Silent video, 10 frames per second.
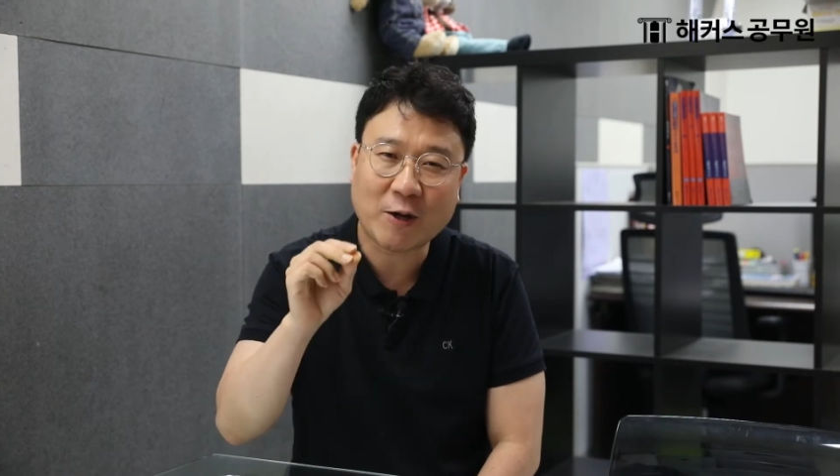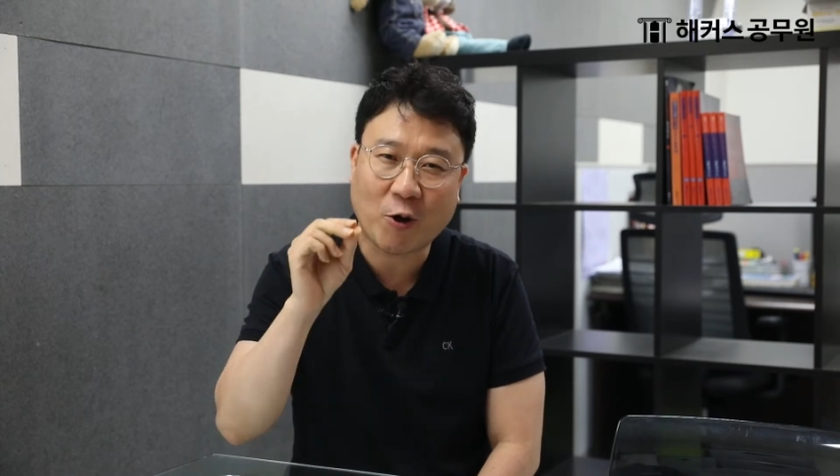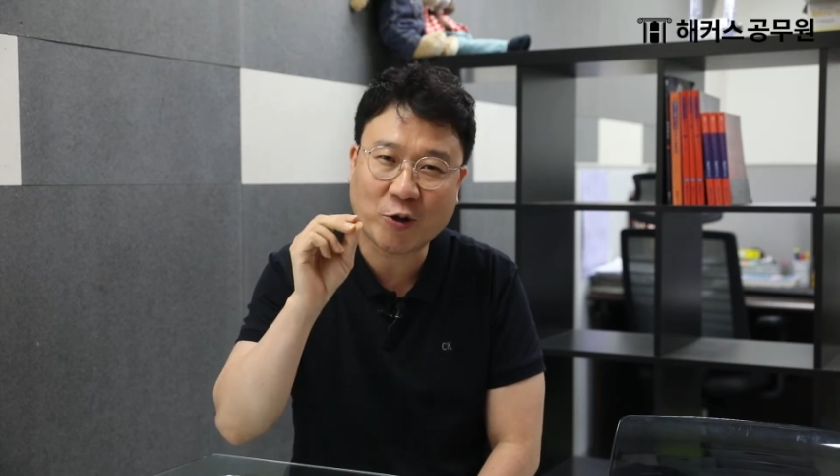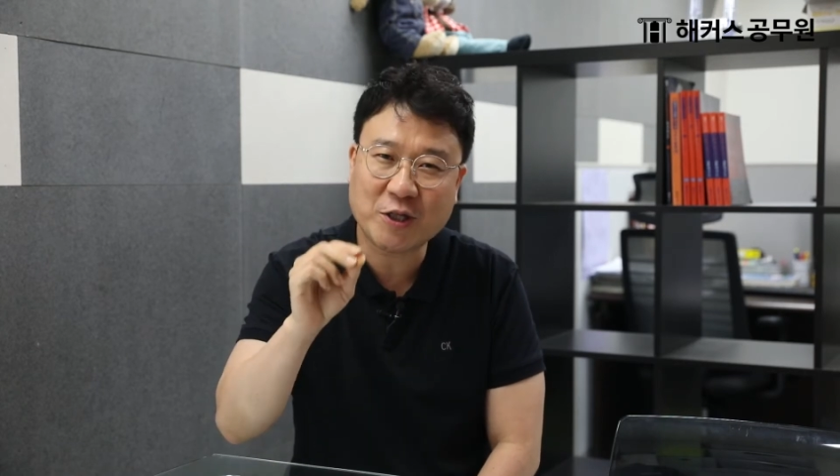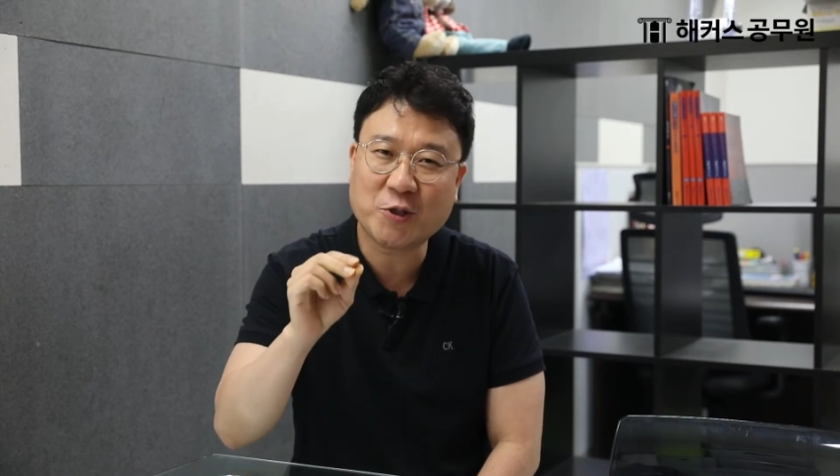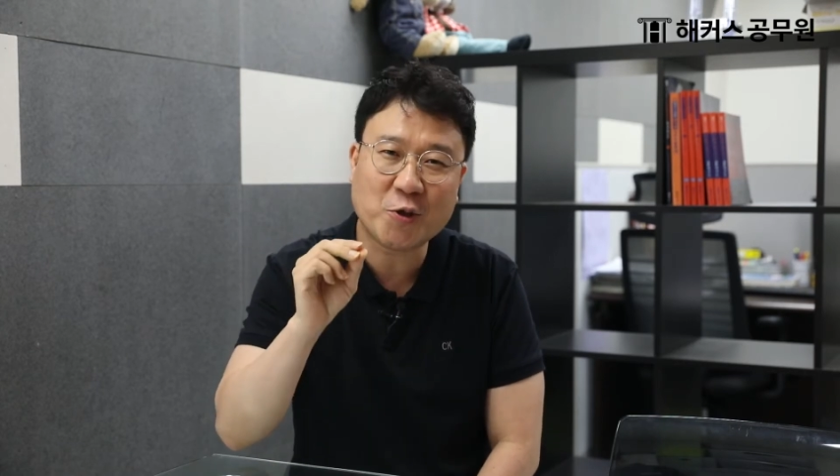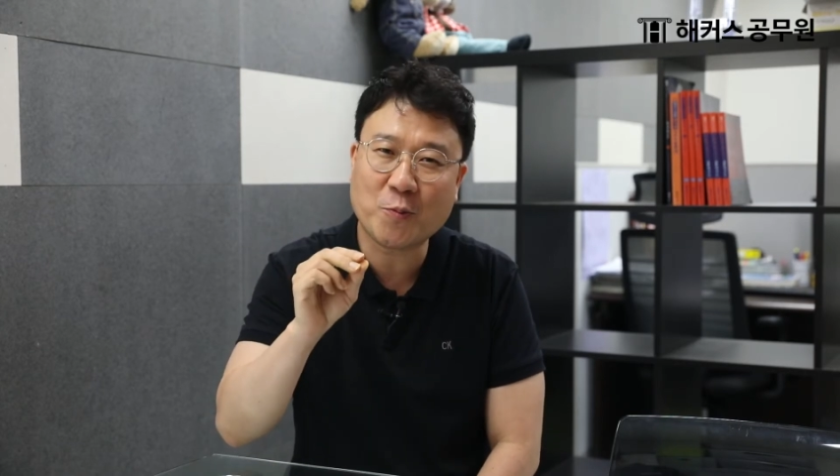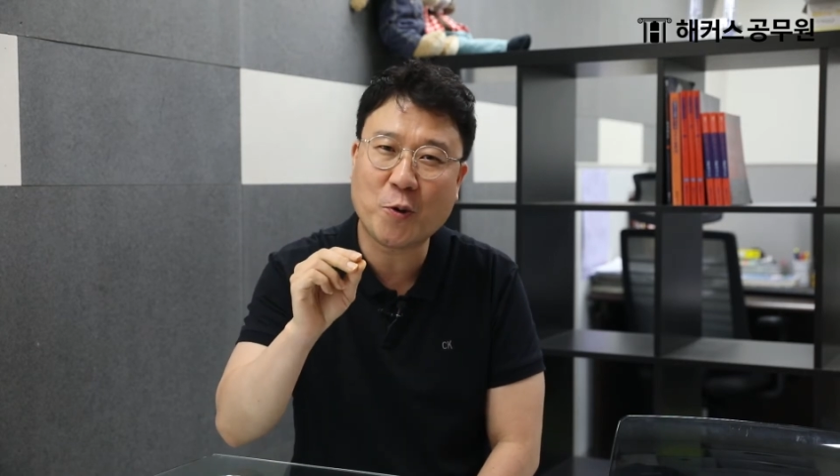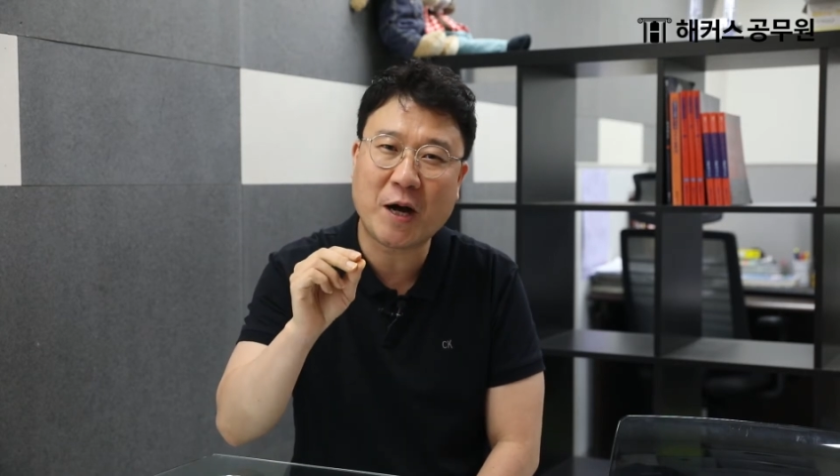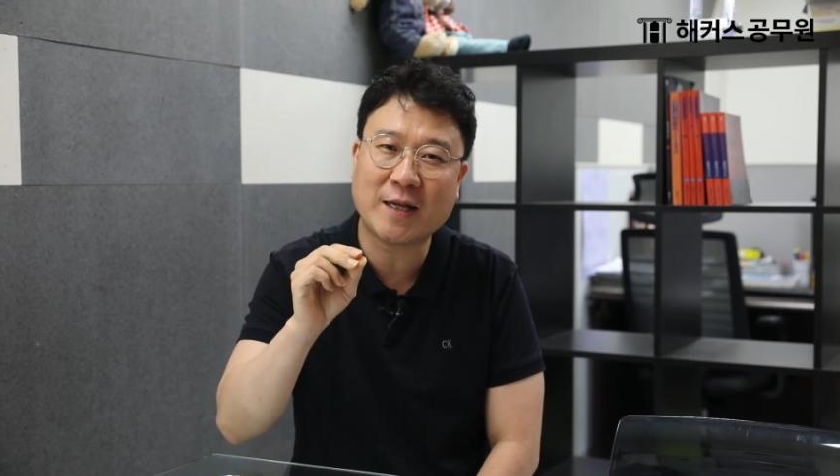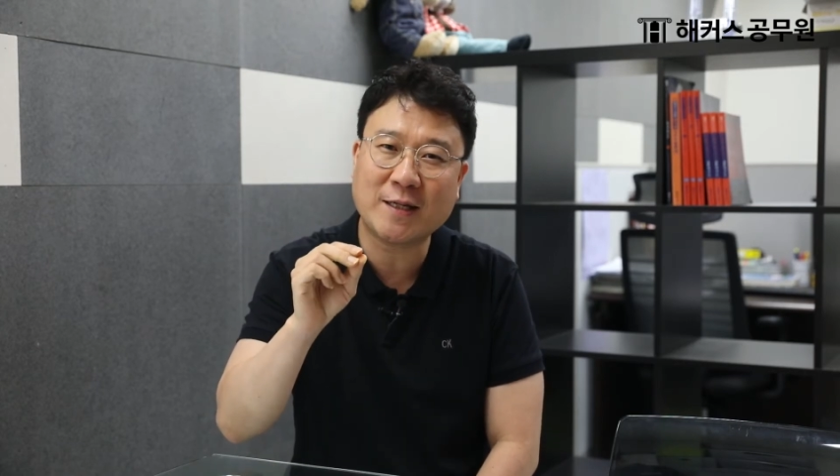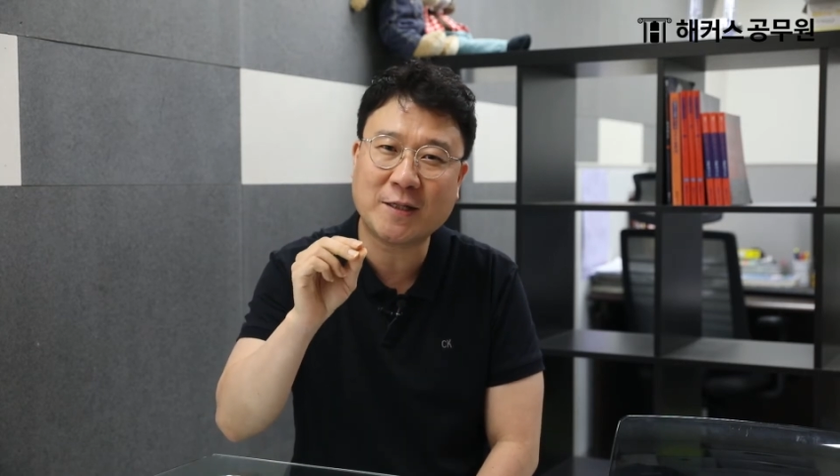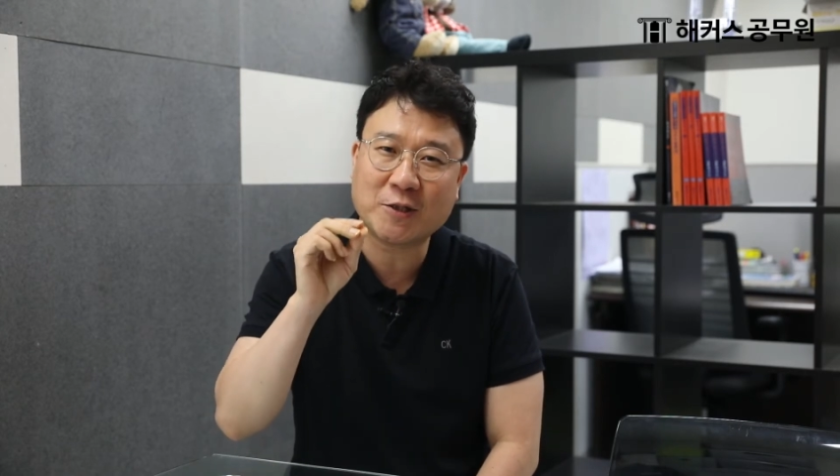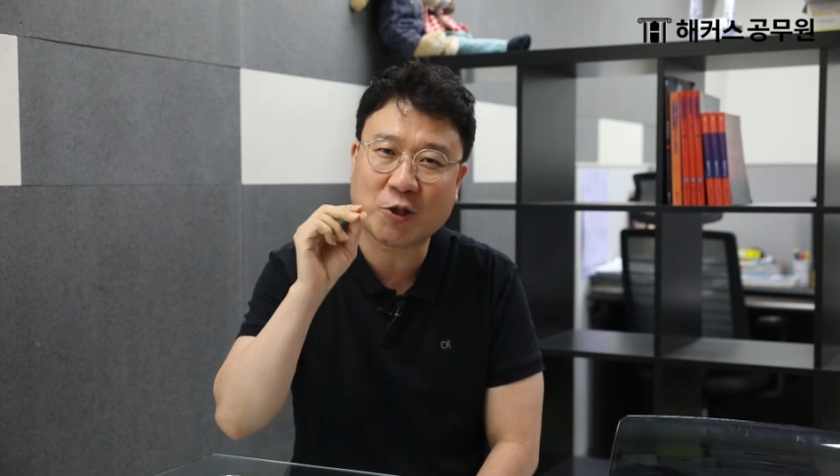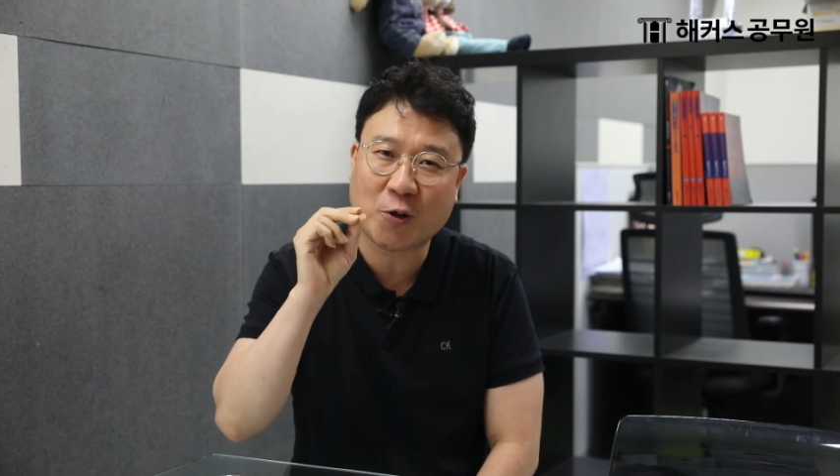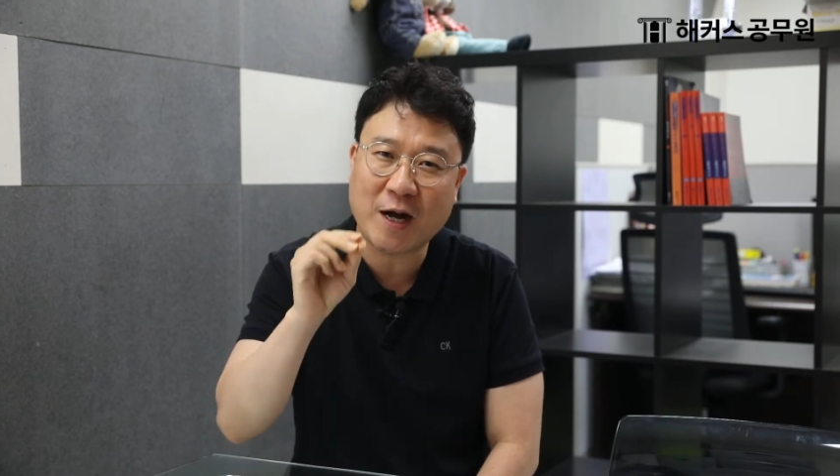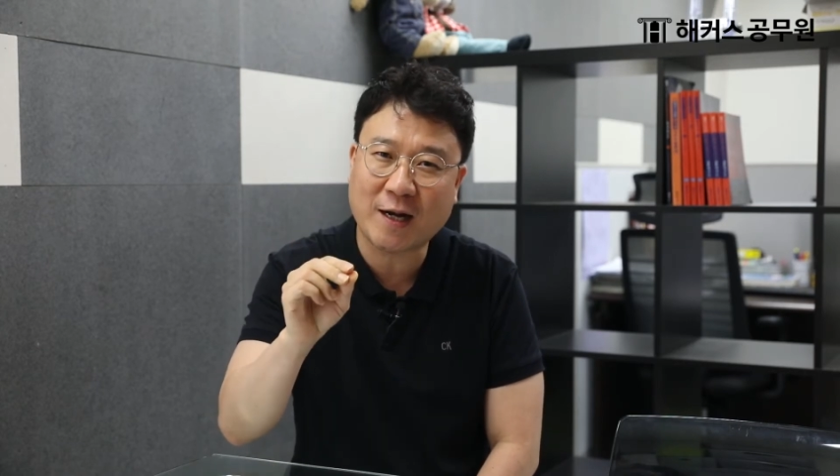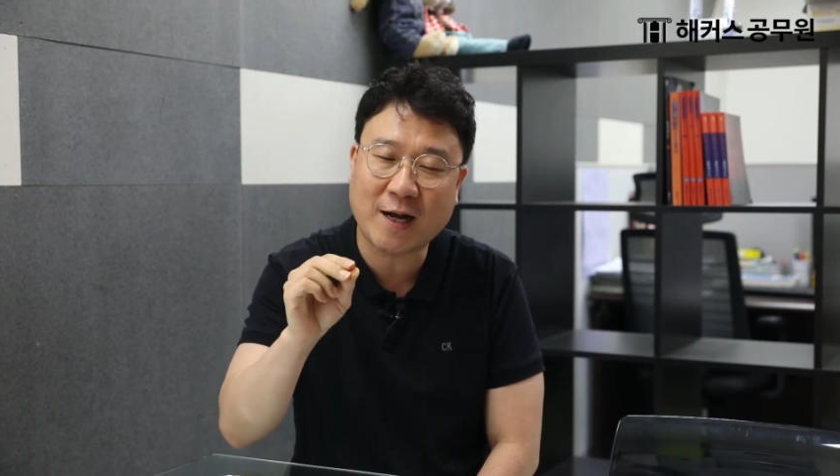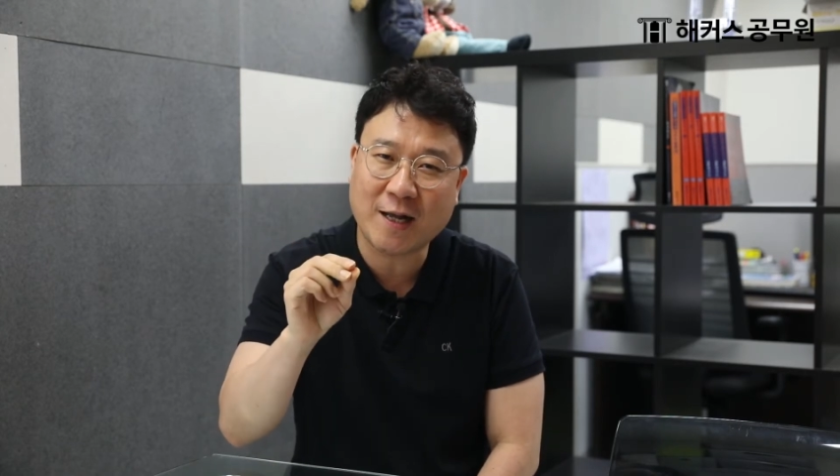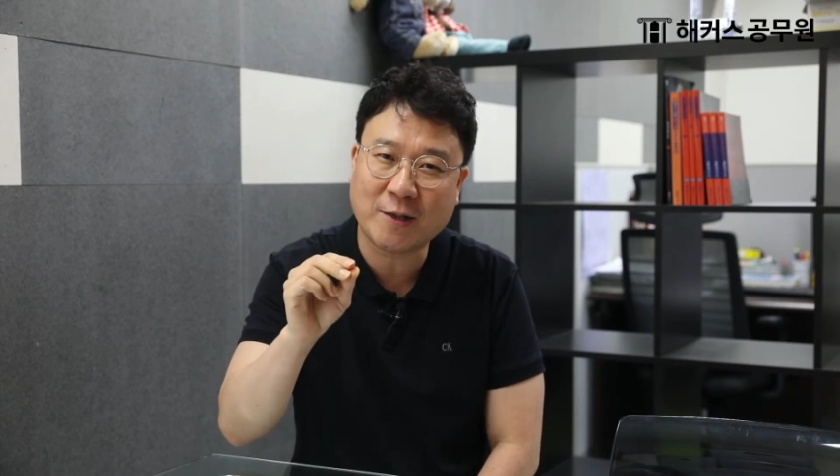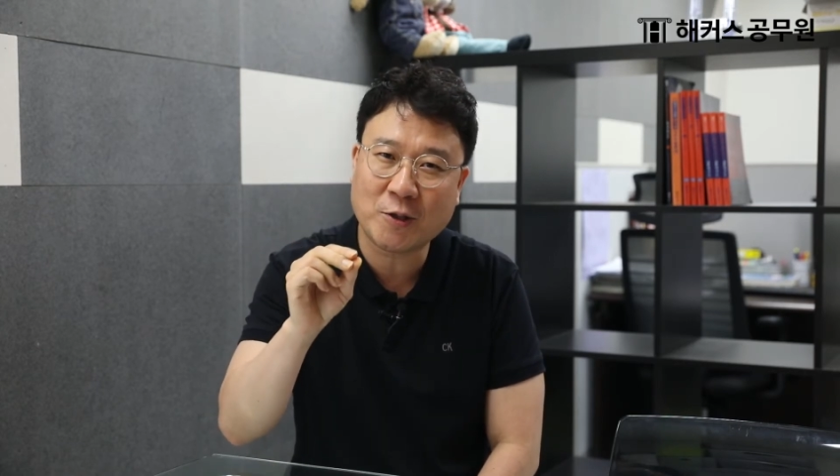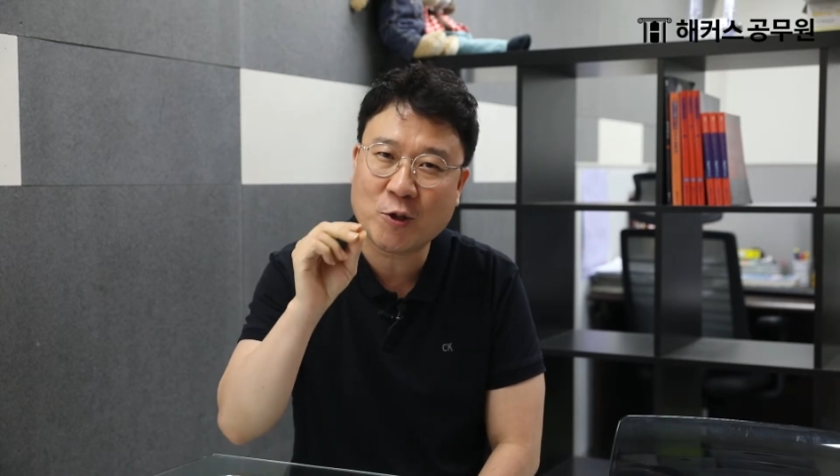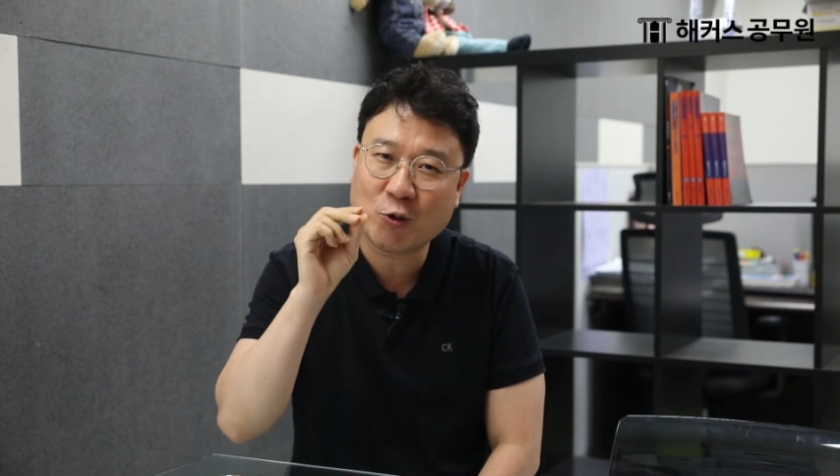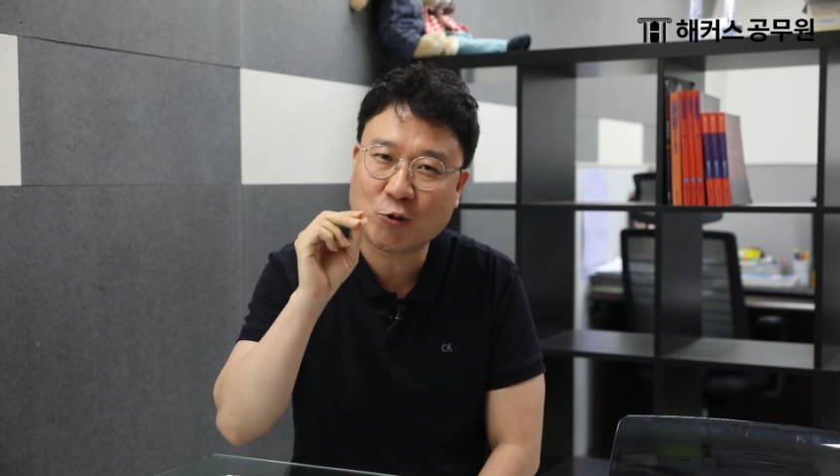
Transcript: 거짓 정보가 아닌 정확한